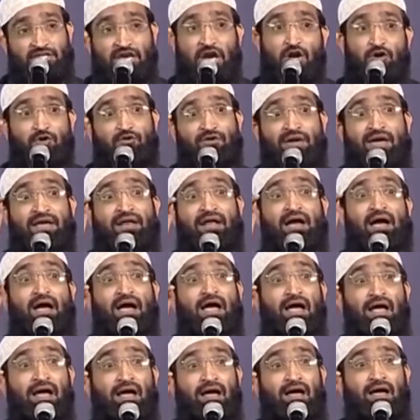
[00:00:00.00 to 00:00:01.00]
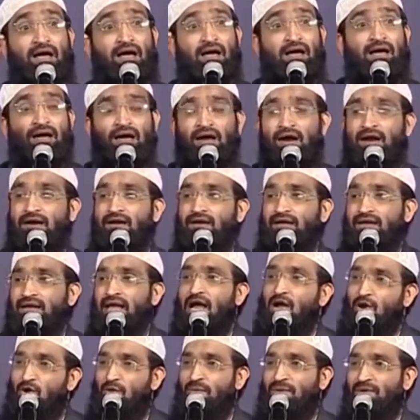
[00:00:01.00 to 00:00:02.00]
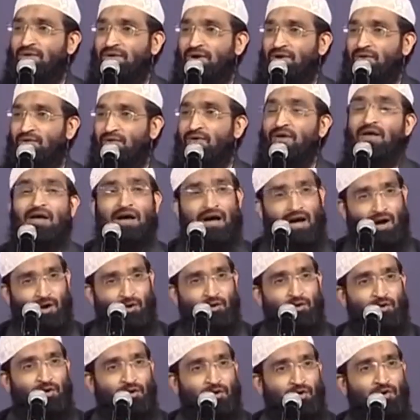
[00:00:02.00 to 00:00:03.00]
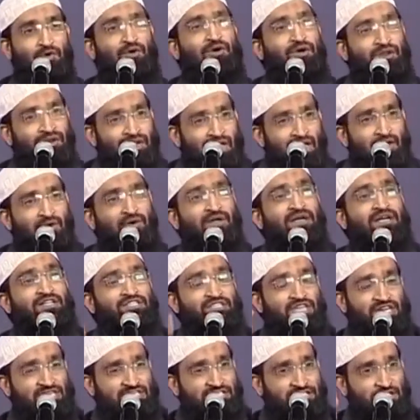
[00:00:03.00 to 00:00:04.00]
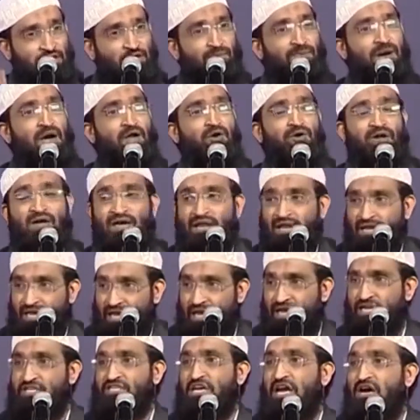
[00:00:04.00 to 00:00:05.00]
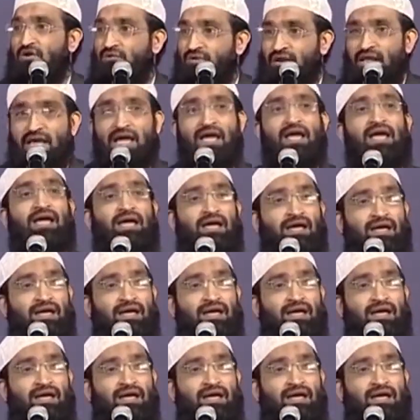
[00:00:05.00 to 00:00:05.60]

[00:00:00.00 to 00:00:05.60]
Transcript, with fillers: ఏషావువేనా అంటే యాకోబు అంటున్నాడు అవును నేను నీ జ్యేష్ఠ కుమారుడైన ఏషావునే